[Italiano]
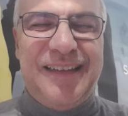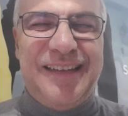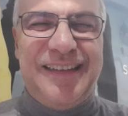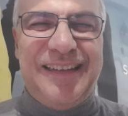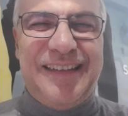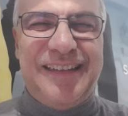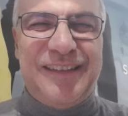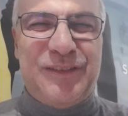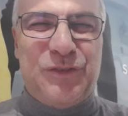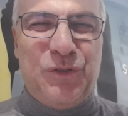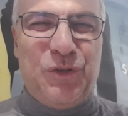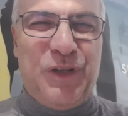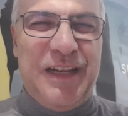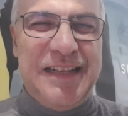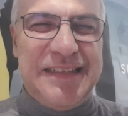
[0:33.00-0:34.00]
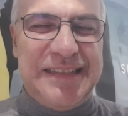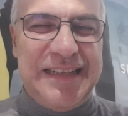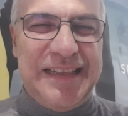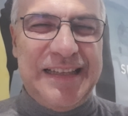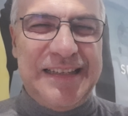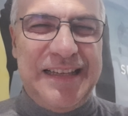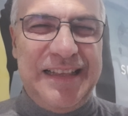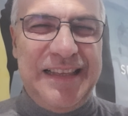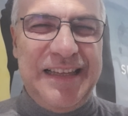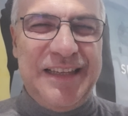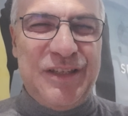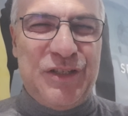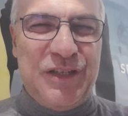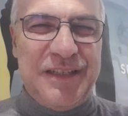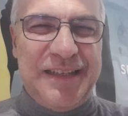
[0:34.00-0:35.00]
Eh, solo che nel
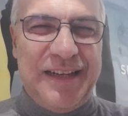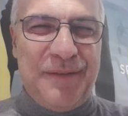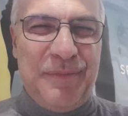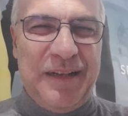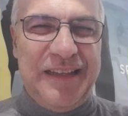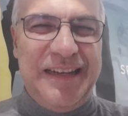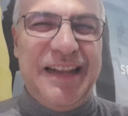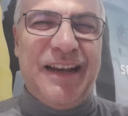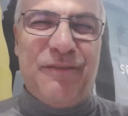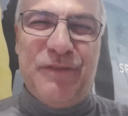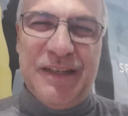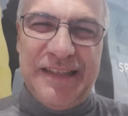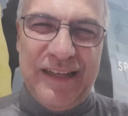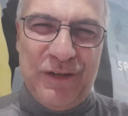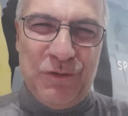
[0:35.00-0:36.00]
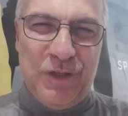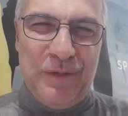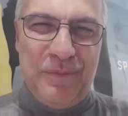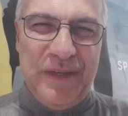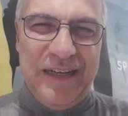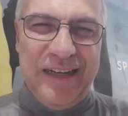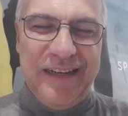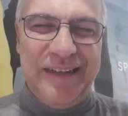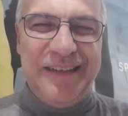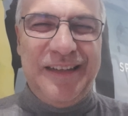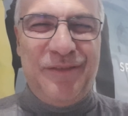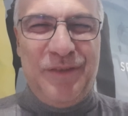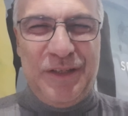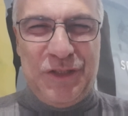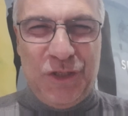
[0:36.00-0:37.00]
67 Cesare Maldini era avversario del Milan,
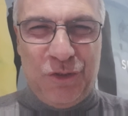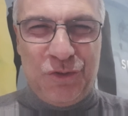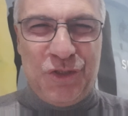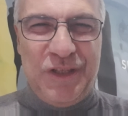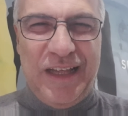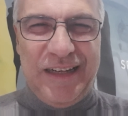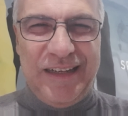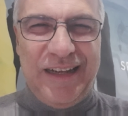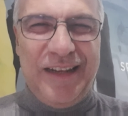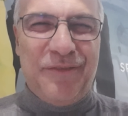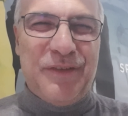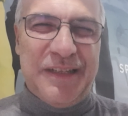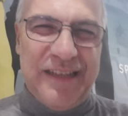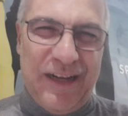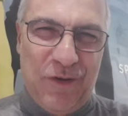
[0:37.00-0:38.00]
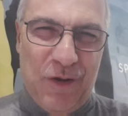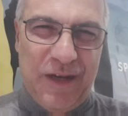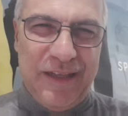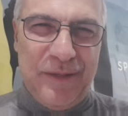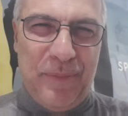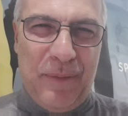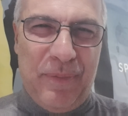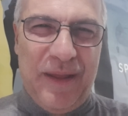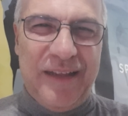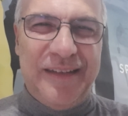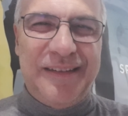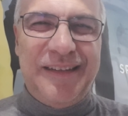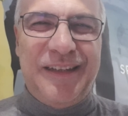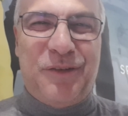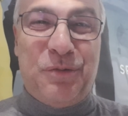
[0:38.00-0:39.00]
invece oggi Daniel è avversario anche di papà.
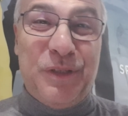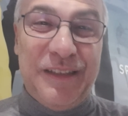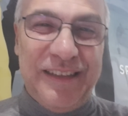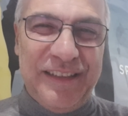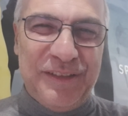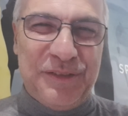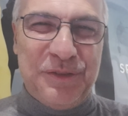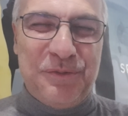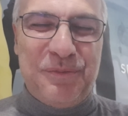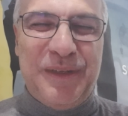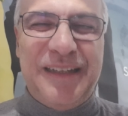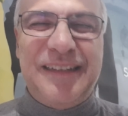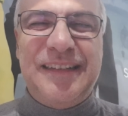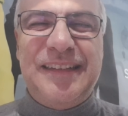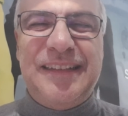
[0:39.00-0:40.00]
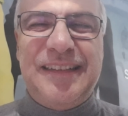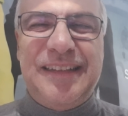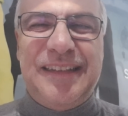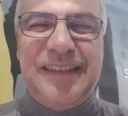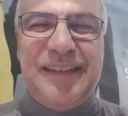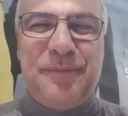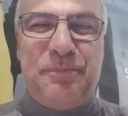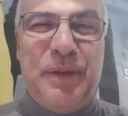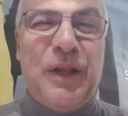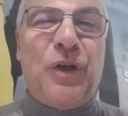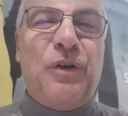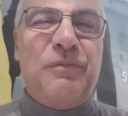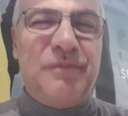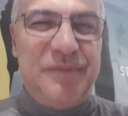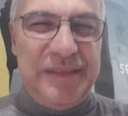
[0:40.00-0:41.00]
E quindi insomma,
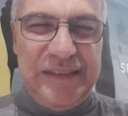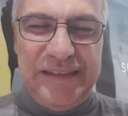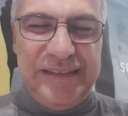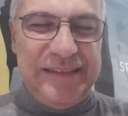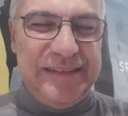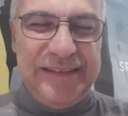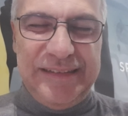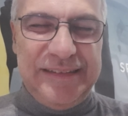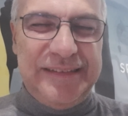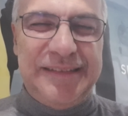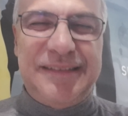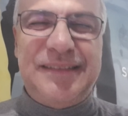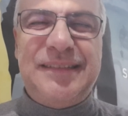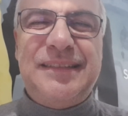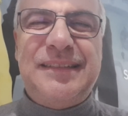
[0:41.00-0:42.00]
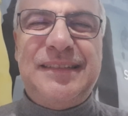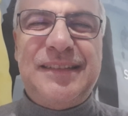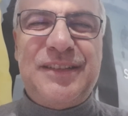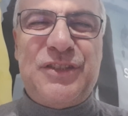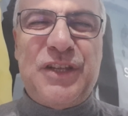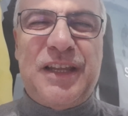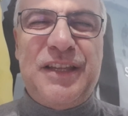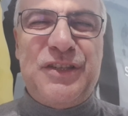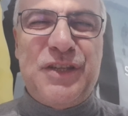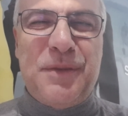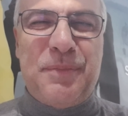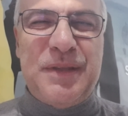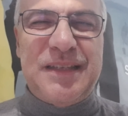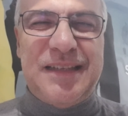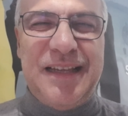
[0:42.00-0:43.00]
però eh, c'è chi ci ha
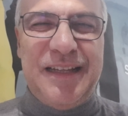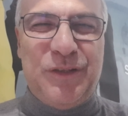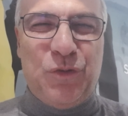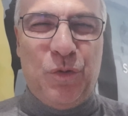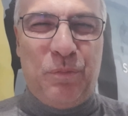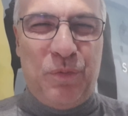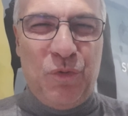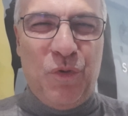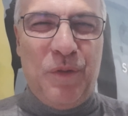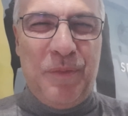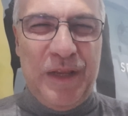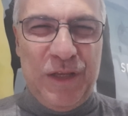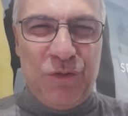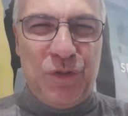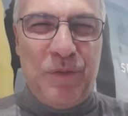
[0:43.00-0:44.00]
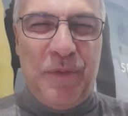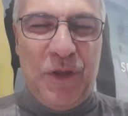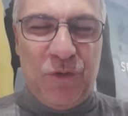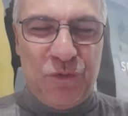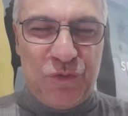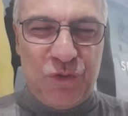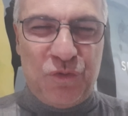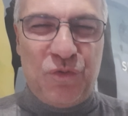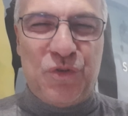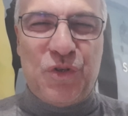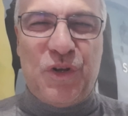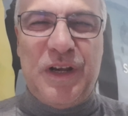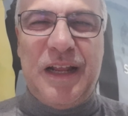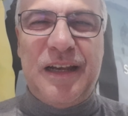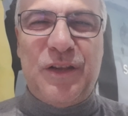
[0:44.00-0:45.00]
pensato più e meglio di me oggi sui
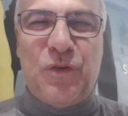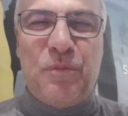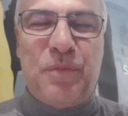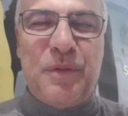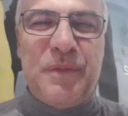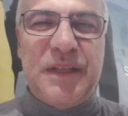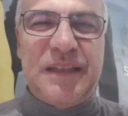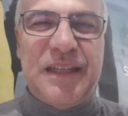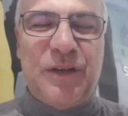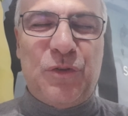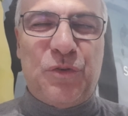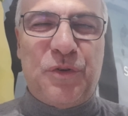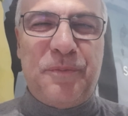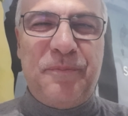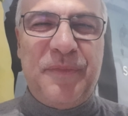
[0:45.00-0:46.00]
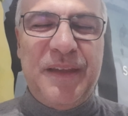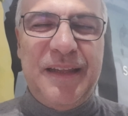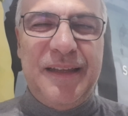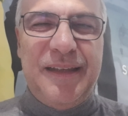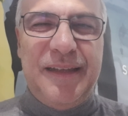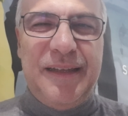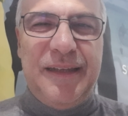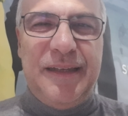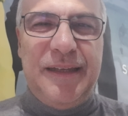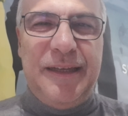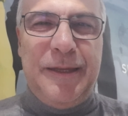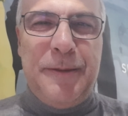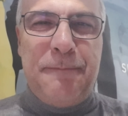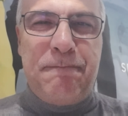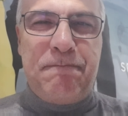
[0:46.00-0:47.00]
giornali, complimenti a loro.
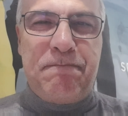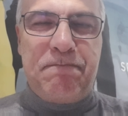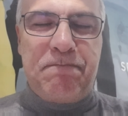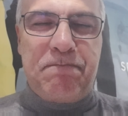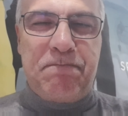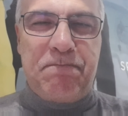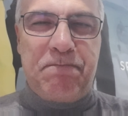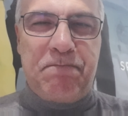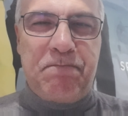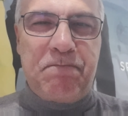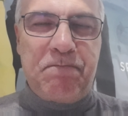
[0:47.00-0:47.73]
Ehm,